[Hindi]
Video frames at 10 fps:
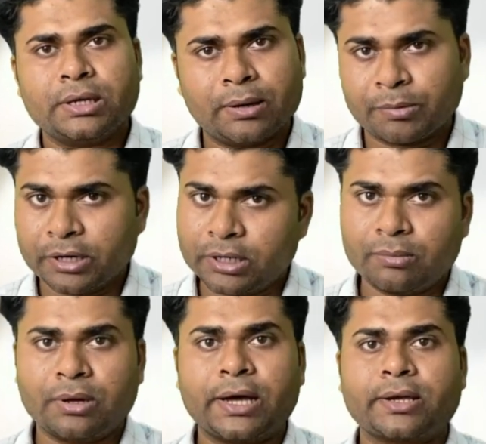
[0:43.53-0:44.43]
अपना
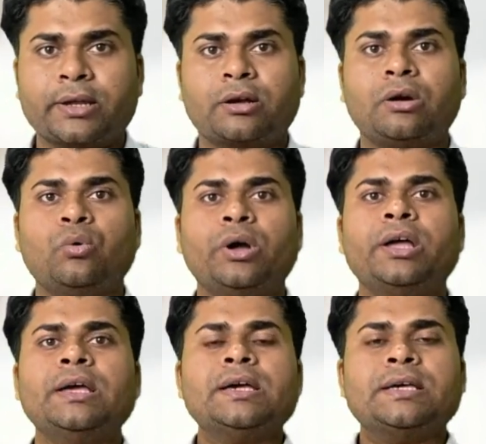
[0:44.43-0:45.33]
नियम बना के रखा हुआ
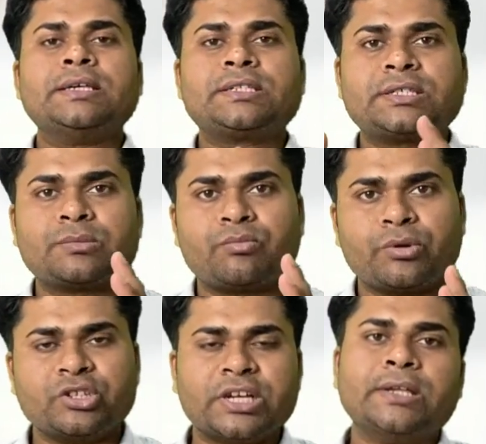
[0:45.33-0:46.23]
है इस
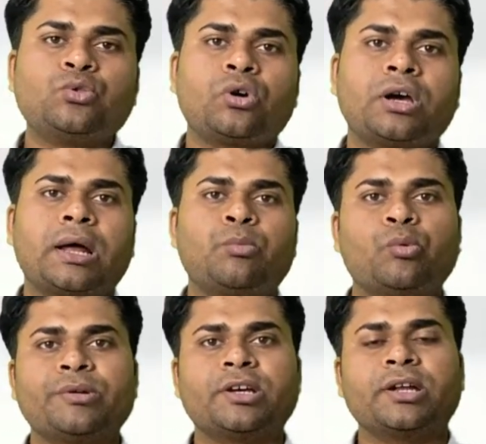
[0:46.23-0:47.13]
फ्रेंचाइजी को अगर आप
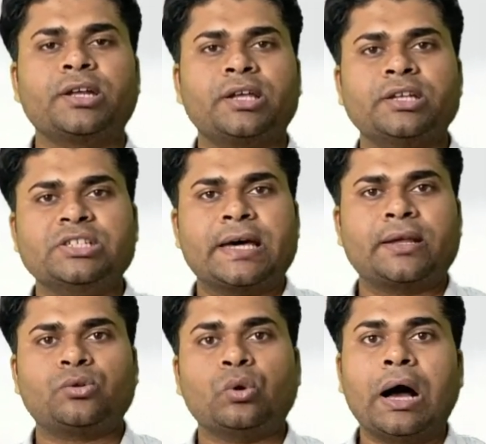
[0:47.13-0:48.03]
ओपन करने के लिए जा रहे
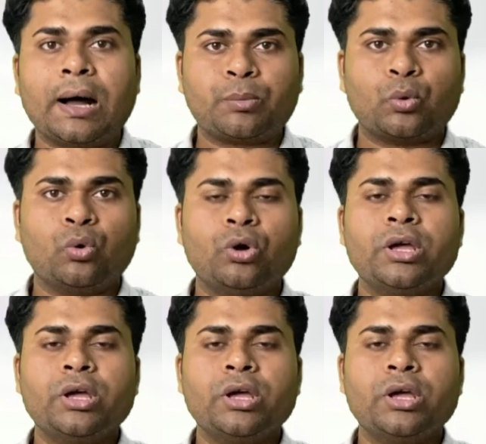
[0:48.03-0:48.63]
हैं तो आपको